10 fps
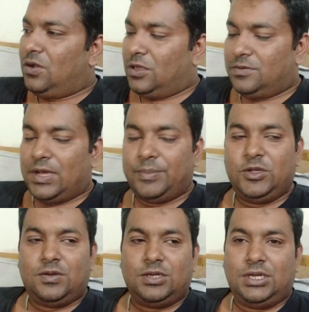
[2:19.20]
অথবা
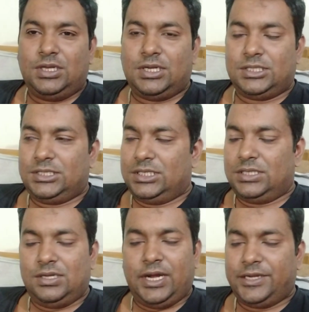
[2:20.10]
আমিও কিনে নিয়ে আসছি এটা
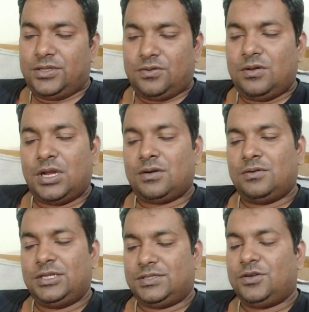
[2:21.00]
তো গাইড তো খোলার কোনো
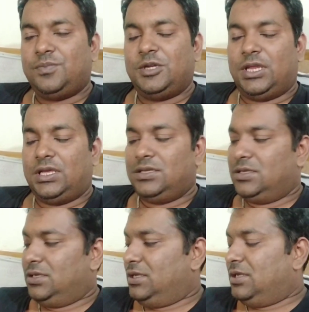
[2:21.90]
স্কোপই নাই
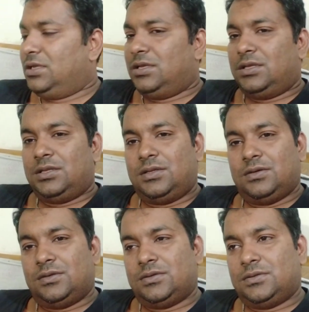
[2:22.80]
তো
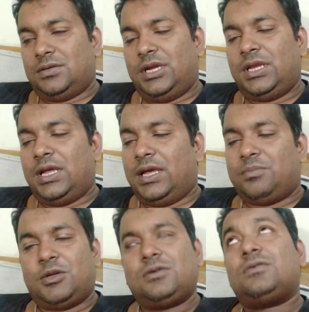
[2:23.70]
এটা
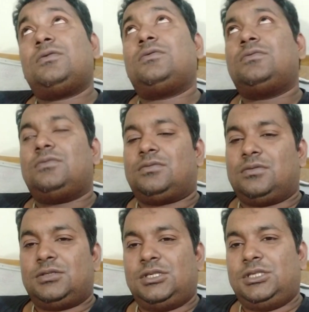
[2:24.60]
একমাত্র
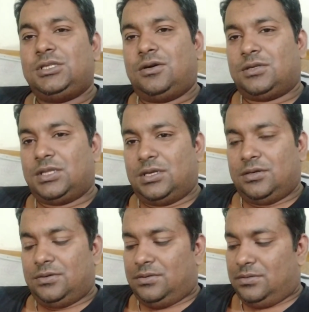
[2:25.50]
সৃষ্টিকর্তার
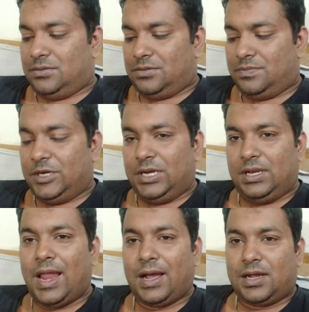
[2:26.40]
মানে
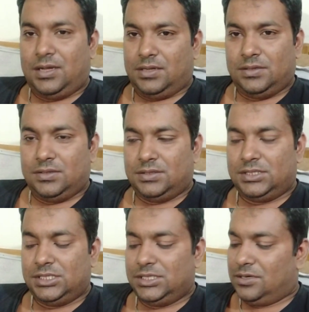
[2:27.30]
লাখ
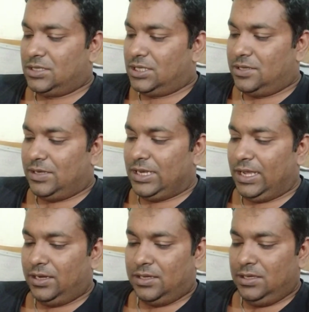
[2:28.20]
সৃষ্টিকর্তার দেওয়া
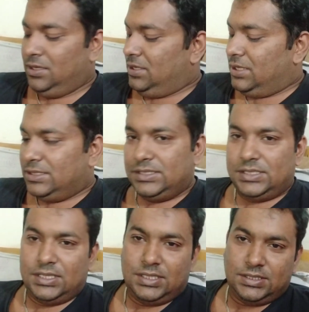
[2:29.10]
লাখ
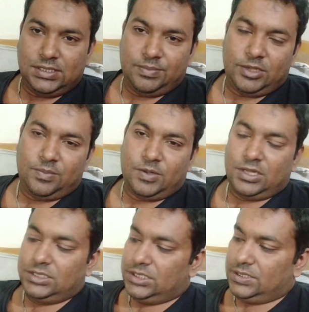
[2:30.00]
যেটাতে যে মাল
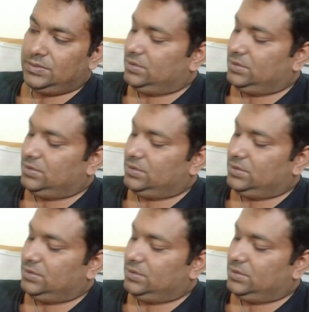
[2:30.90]
পাওয়া যায়